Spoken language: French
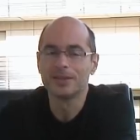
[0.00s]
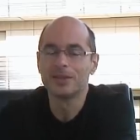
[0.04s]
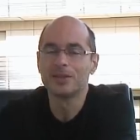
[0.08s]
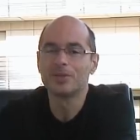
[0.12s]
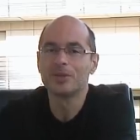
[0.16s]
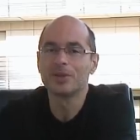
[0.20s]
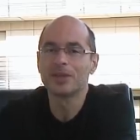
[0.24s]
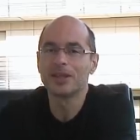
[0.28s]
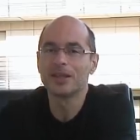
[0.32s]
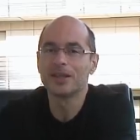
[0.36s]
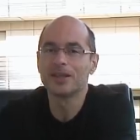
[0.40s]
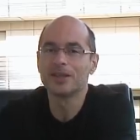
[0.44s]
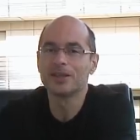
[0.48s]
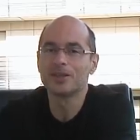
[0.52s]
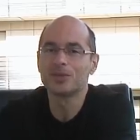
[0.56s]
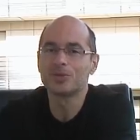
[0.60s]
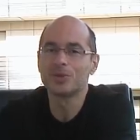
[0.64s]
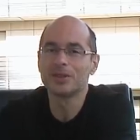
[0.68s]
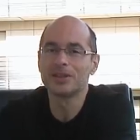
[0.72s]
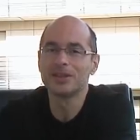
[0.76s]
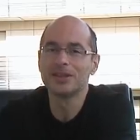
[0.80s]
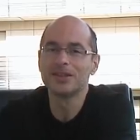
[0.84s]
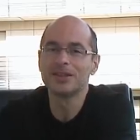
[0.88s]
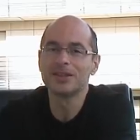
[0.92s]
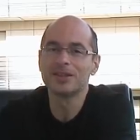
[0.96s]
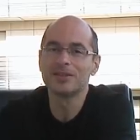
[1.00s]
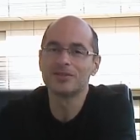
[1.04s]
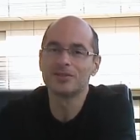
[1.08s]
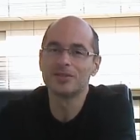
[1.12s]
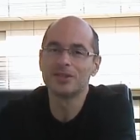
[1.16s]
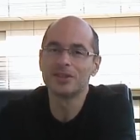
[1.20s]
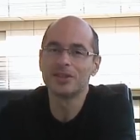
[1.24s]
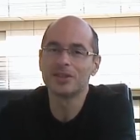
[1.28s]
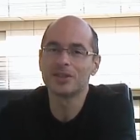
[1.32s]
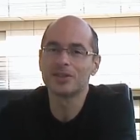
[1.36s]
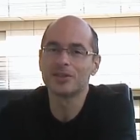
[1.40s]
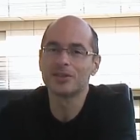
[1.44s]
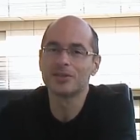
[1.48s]
c'est toi qui as été choisi, ça
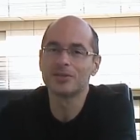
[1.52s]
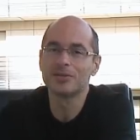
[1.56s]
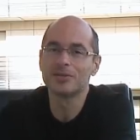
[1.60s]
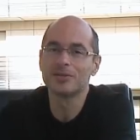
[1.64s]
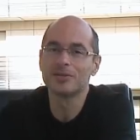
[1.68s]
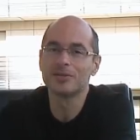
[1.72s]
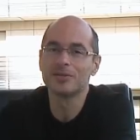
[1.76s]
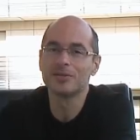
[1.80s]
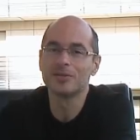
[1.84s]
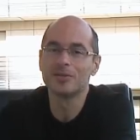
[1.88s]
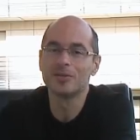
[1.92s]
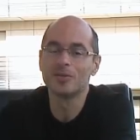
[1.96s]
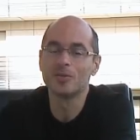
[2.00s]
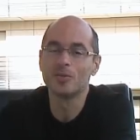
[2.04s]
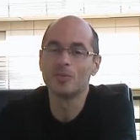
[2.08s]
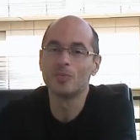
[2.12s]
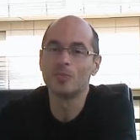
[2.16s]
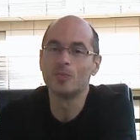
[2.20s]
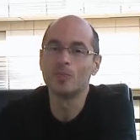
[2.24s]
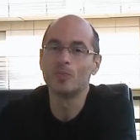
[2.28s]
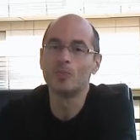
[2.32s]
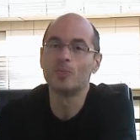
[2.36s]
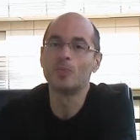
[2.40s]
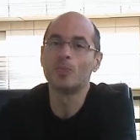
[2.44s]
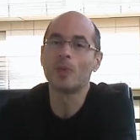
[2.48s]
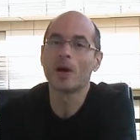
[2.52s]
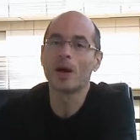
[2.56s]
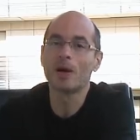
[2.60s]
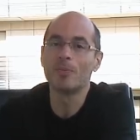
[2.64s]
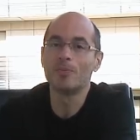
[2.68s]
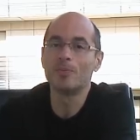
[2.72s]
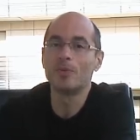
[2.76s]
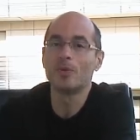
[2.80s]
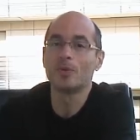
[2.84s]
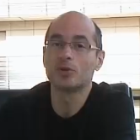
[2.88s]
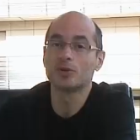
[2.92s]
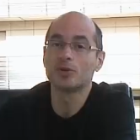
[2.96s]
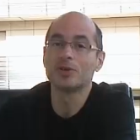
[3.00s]
veut dire que par
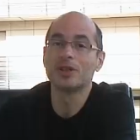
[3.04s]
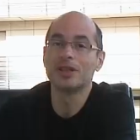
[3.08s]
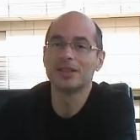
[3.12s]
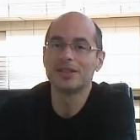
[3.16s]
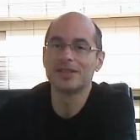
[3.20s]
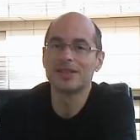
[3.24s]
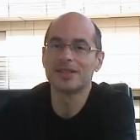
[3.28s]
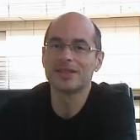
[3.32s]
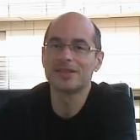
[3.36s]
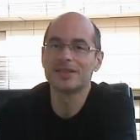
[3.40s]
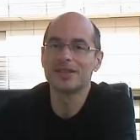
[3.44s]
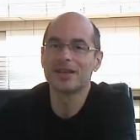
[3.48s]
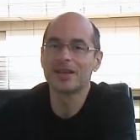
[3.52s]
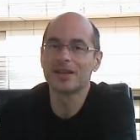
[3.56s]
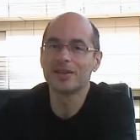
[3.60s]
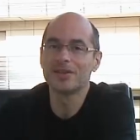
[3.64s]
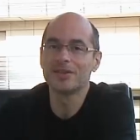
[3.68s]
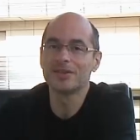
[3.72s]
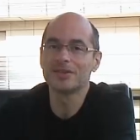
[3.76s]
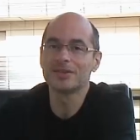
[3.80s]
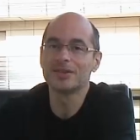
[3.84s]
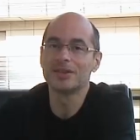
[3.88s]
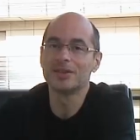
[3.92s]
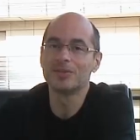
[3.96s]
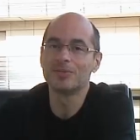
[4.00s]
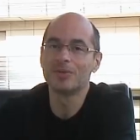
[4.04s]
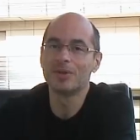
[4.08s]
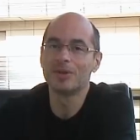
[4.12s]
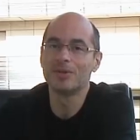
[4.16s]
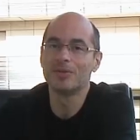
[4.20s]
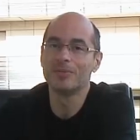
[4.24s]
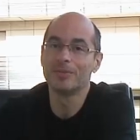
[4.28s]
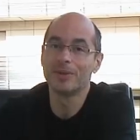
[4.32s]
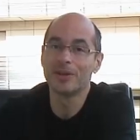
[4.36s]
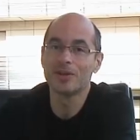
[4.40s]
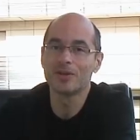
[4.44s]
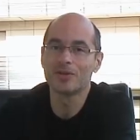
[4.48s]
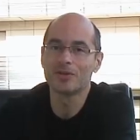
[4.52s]
rapport aux journalistes extérieurs, c'est toi
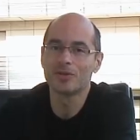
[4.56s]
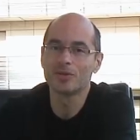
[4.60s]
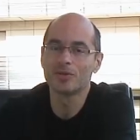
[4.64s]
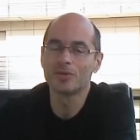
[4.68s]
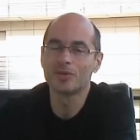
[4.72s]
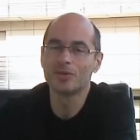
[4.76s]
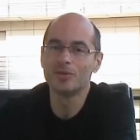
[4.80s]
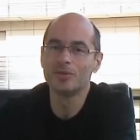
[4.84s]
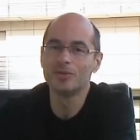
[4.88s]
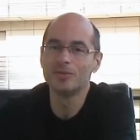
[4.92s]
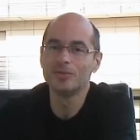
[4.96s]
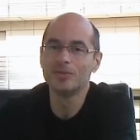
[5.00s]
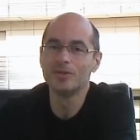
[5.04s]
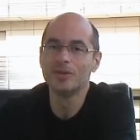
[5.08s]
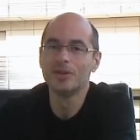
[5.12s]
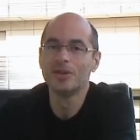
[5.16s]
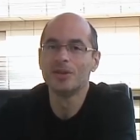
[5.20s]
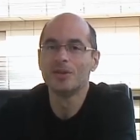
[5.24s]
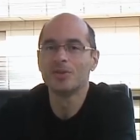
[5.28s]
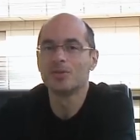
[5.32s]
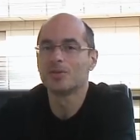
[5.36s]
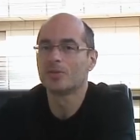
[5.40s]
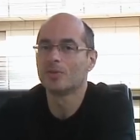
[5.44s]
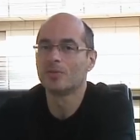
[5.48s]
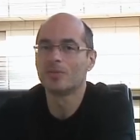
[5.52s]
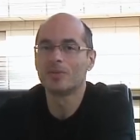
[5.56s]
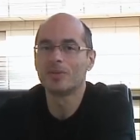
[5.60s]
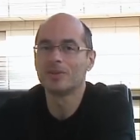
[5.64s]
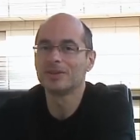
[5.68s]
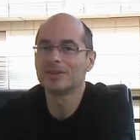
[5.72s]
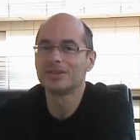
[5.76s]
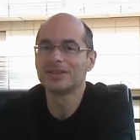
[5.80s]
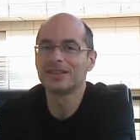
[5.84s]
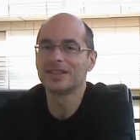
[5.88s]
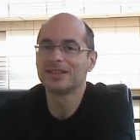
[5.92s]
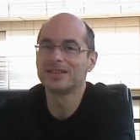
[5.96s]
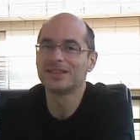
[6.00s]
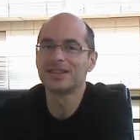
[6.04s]
le meilleur d'entre nous, tu
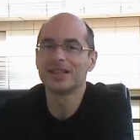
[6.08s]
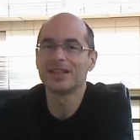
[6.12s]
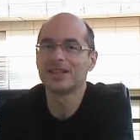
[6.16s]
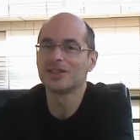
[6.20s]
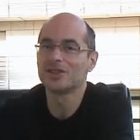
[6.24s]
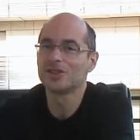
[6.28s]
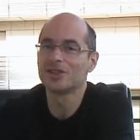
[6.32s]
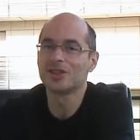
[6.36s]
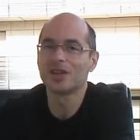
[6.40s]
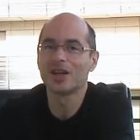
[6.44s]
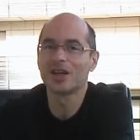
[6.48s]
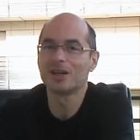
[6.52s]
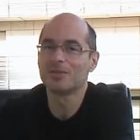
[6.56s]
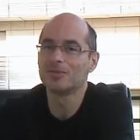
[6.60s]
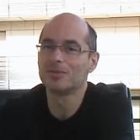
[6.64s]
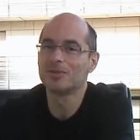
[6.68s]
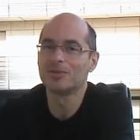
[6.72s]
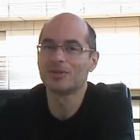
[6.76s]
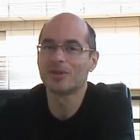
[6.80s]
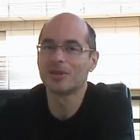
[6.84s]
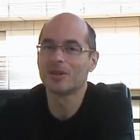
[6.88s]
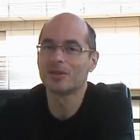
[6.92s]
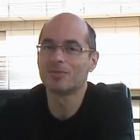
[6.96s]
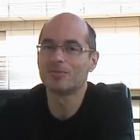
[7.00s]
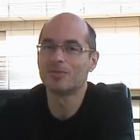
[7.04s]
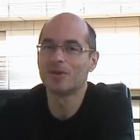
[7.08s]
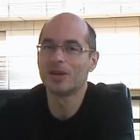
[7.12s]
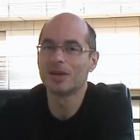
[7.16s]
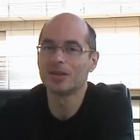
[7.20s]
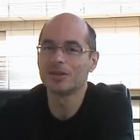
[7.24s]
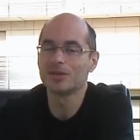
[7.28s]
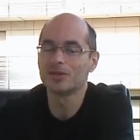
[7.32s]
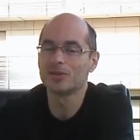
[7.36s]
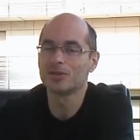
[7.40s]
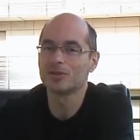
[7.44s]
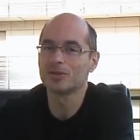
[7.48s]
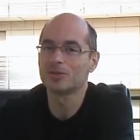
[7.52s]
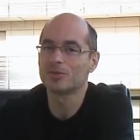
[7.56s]
comprends, ça c'est ingérable dans la
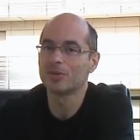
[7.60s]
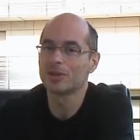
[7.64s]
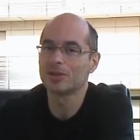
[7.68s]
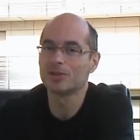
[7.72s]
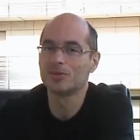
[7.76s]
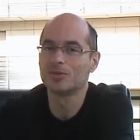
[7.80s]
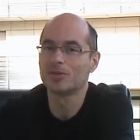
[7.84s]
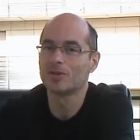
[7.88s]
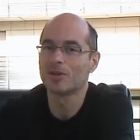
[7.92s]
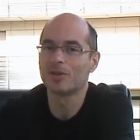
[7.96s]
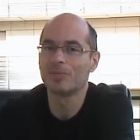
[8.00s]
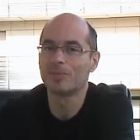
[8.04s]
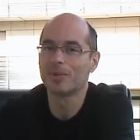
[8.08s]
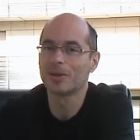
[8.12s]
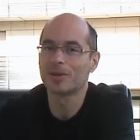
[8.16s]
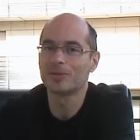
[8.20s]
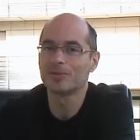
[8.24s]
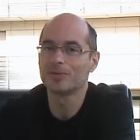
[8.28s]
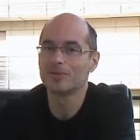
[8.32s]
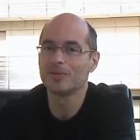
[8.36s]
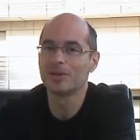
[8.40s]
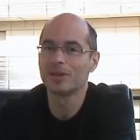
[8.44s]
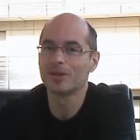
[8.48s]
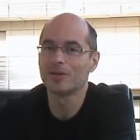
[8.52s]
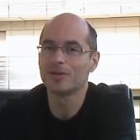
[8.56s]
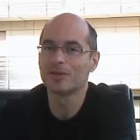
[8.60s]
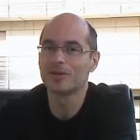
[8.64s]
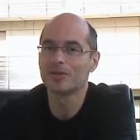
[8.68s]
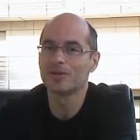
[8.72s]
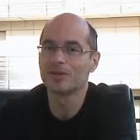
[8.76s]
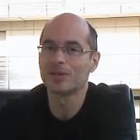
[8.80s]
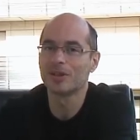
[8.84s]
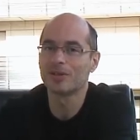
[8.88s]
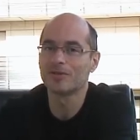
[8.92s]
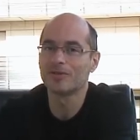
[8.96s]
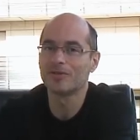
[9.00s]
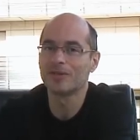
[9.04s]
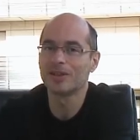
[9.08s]
boîte, je crois que tu ne te rends pas compte de l'erreur
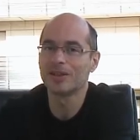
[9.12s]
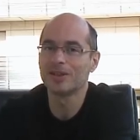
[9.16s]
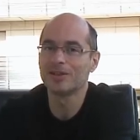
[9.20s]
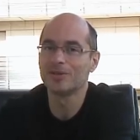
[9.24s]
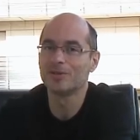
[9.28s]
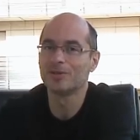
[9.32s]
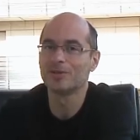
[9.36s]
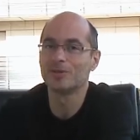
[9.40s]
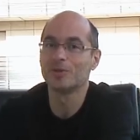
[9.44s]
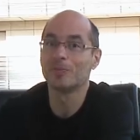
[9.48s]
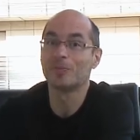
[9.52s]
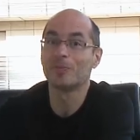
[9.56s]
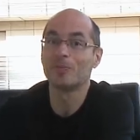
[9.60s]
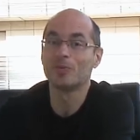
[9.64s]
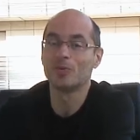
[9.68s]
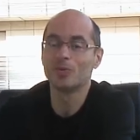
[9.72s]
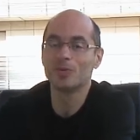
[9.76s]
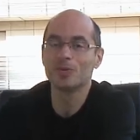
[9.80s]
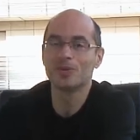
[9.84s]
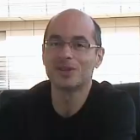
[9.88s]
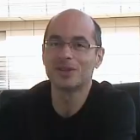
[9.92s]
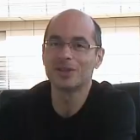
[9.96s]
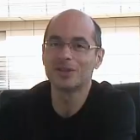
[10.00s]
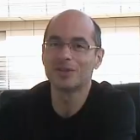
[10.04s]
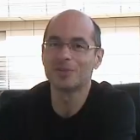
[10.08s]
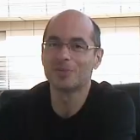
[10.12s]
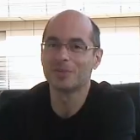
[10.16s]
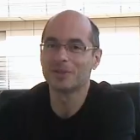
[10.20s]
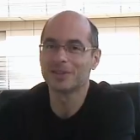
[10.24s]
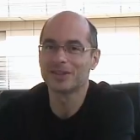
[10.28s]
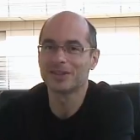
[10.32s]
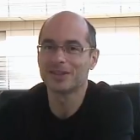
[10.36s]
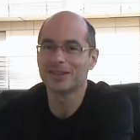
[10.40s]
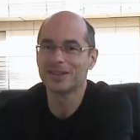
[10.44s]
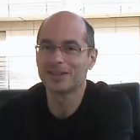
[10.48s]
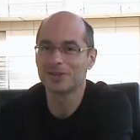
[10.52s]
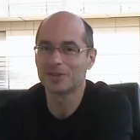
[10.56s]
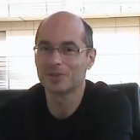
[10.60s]
que tu as faite, d'oser te,
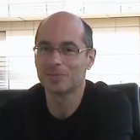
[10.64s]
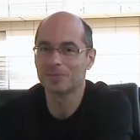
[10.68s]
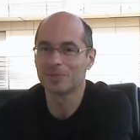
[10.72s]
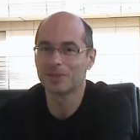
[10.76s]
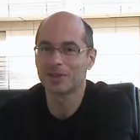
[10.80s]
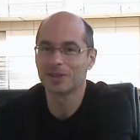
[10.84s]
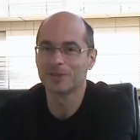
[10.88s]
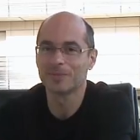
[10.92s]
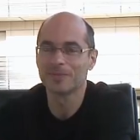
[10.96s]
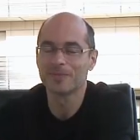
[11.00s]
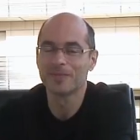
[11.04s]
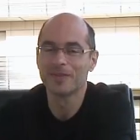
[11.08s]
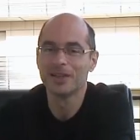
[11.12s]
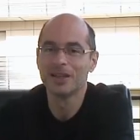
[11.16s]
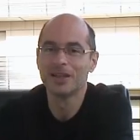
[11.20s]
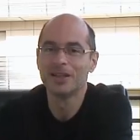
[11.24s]
présenter à ce prix.